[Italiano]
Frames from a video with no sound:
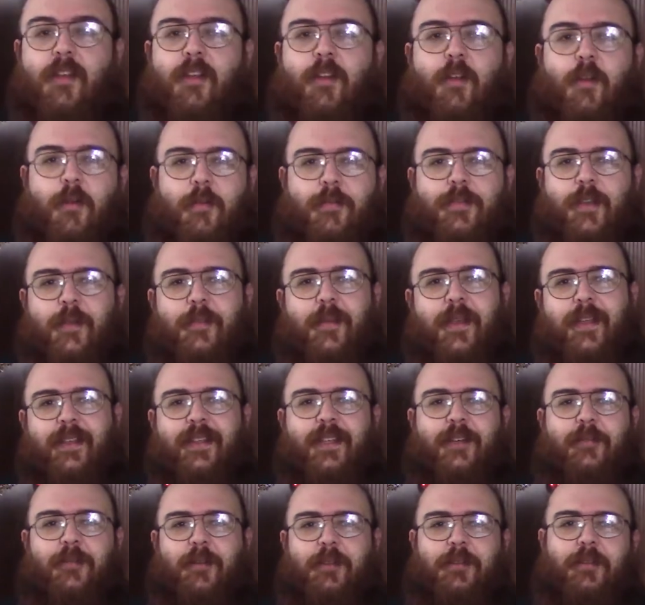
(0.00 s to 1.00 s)

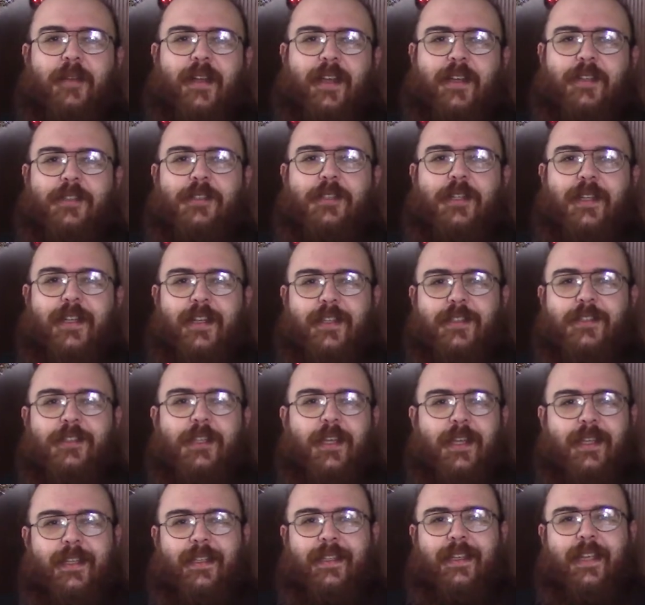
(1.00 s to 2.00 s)
Ovviamente quando lasci alla
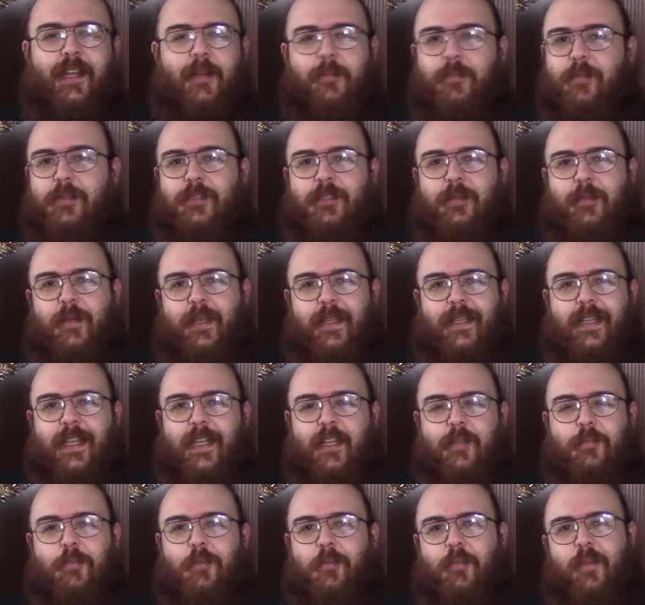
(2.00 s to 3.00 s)
gente la possibilità
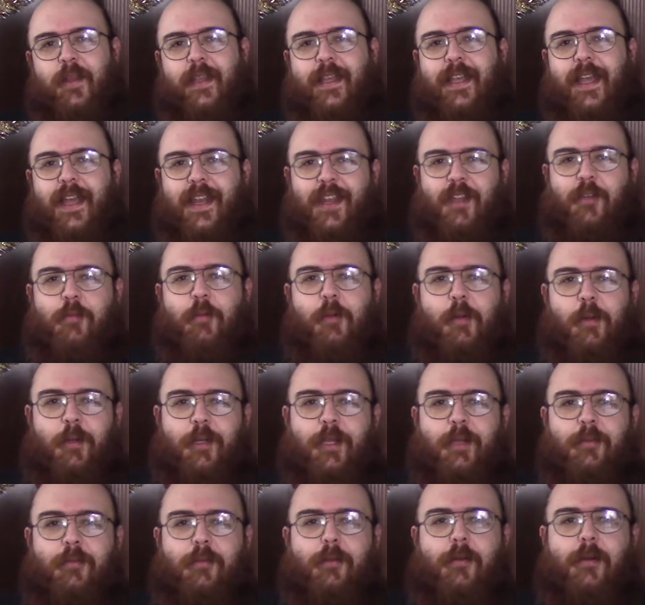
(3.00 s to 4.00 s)
di pubblicare quello che
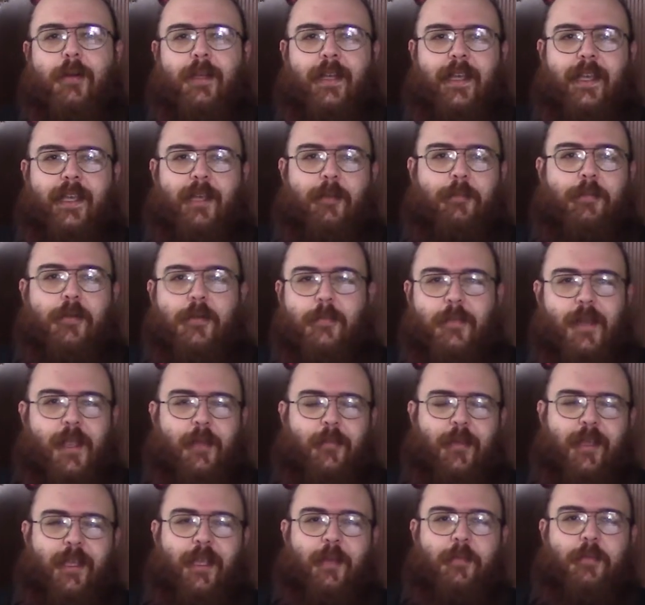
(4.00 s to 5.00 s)
vuole, il
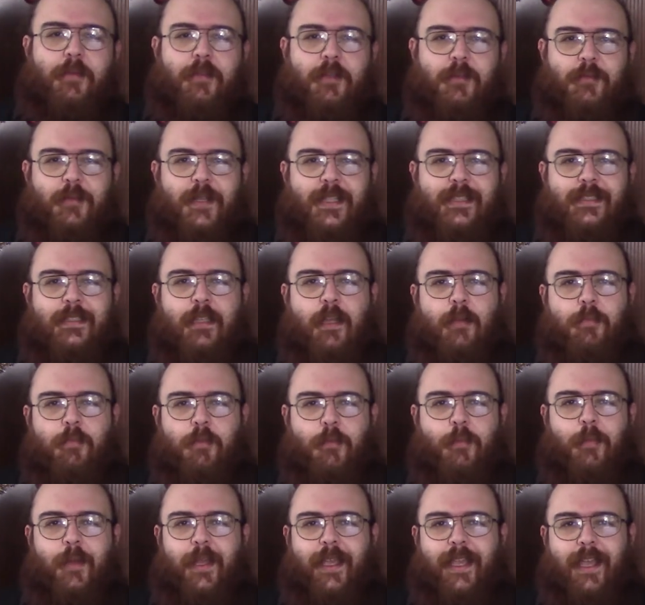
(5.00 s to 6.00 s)
problema è che poi questa
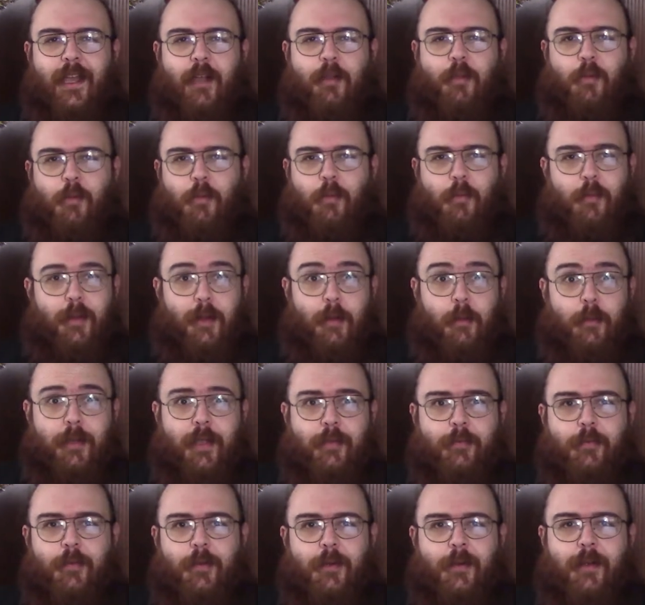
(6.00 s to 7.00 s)
pubblica quello che
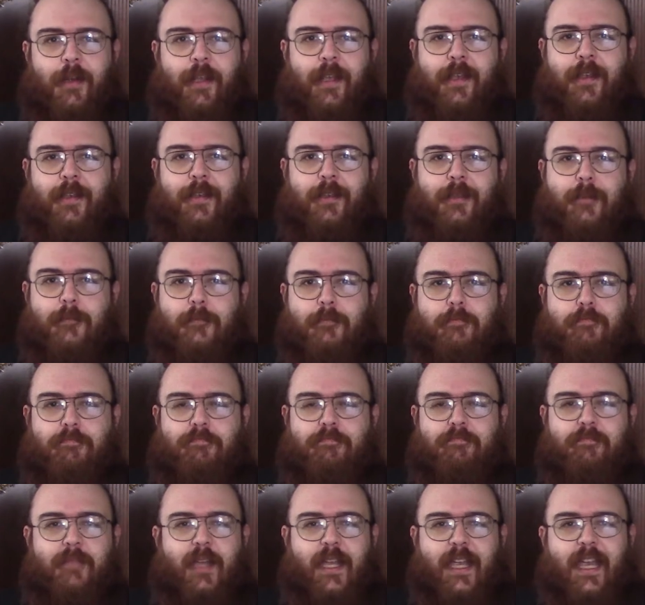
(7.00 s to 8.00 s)
vuole
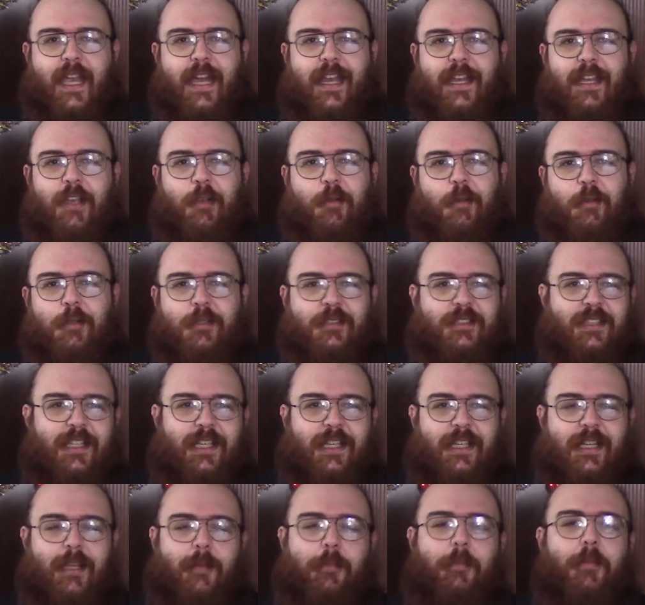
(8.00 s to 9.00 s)
magari cose
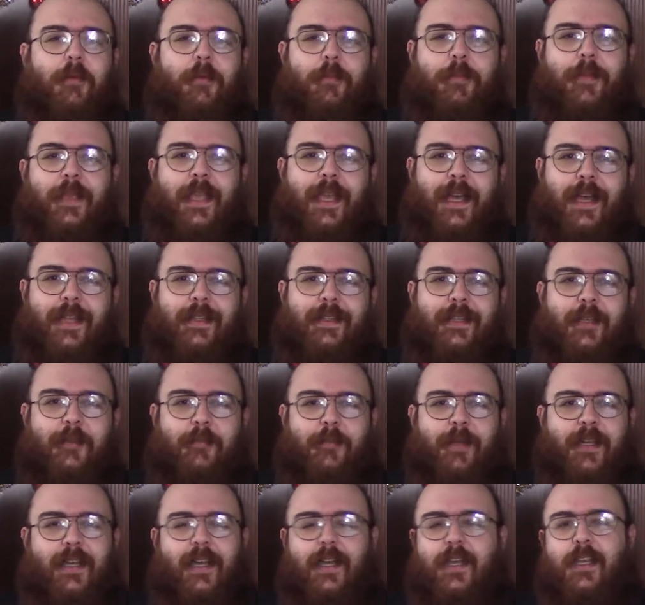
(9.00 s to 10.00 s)
inappropriate,
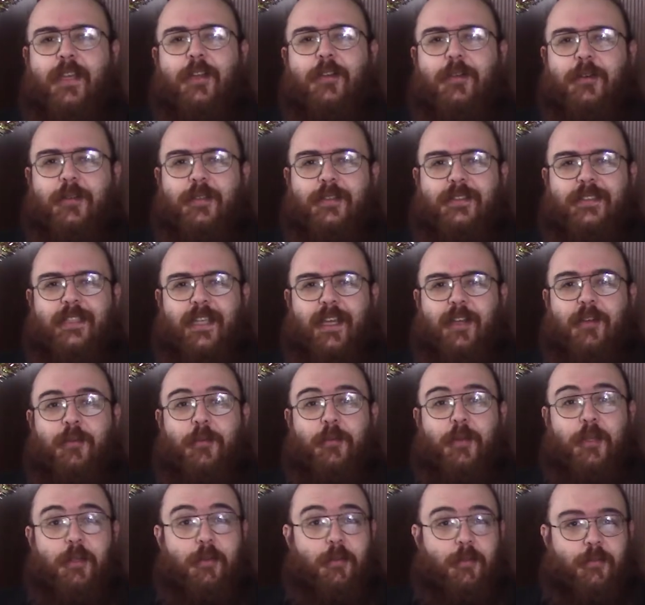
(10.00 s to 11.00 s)
magari cose a
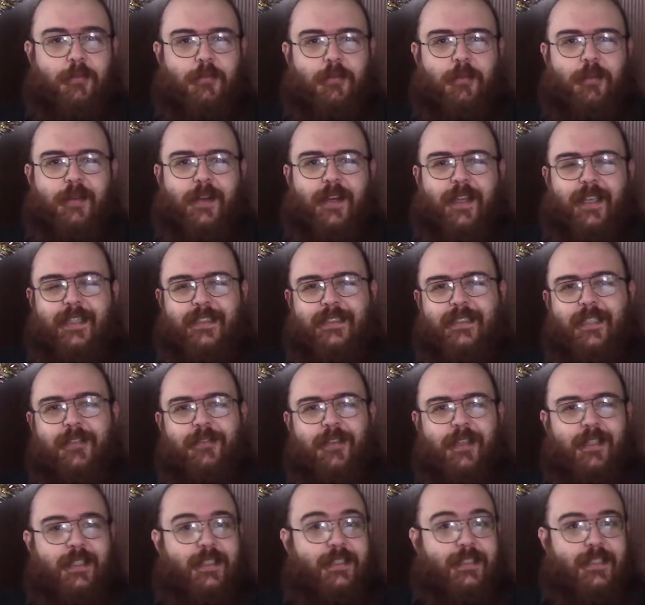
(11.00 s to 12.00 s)
cui non vorresti
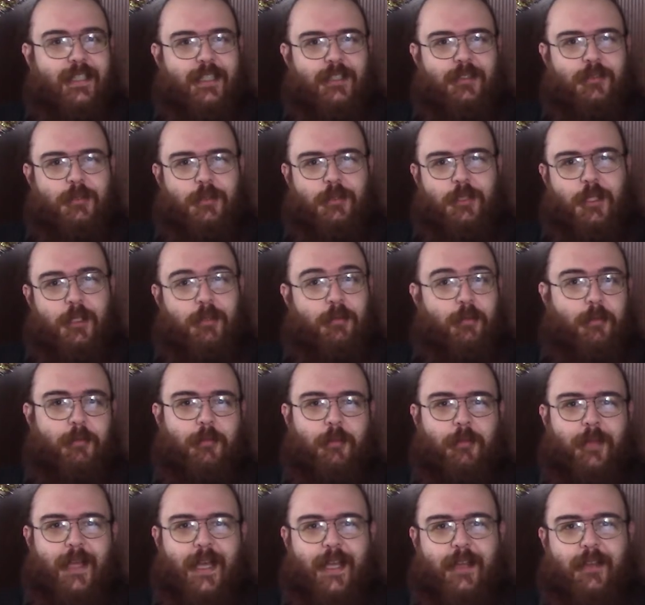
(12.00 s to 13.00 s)
venisse associato il tuo
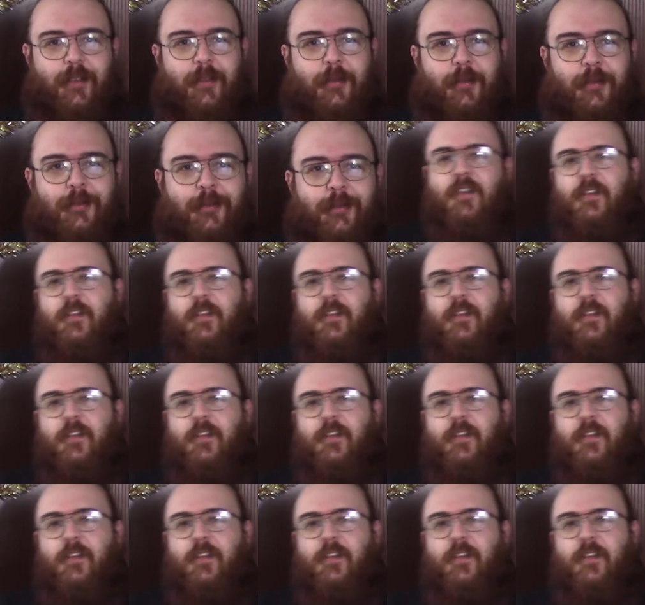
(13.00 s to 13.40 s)
marchio.